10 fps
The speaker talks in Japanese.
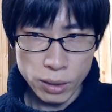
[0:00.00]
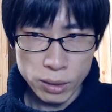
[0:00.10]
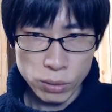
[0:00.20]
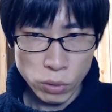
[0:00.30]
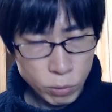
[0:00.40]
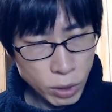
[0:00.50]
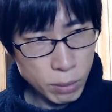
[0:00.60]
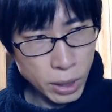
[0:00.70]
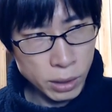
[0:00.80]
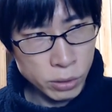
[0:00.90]
これは
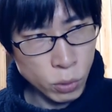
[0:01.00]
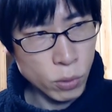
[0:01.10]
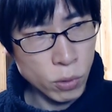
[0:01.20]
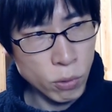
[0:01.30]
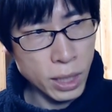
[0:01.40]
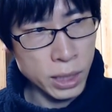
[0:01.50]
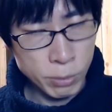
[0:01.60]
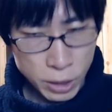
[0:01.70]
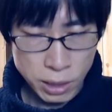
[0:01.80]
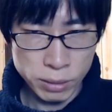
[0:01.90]
まあ証拠はあり
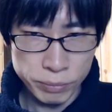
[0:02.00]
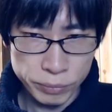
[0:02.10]
ません。